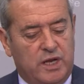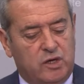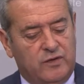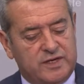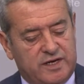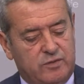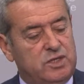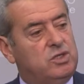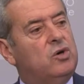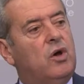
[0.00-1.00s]
y dentro del
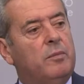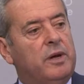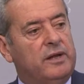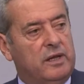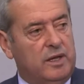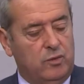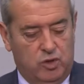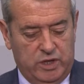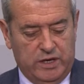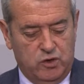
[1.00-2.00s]
Servicio
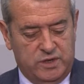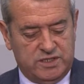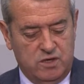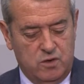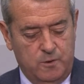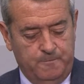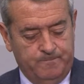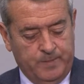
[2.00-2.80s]
Administrativo de Innovación,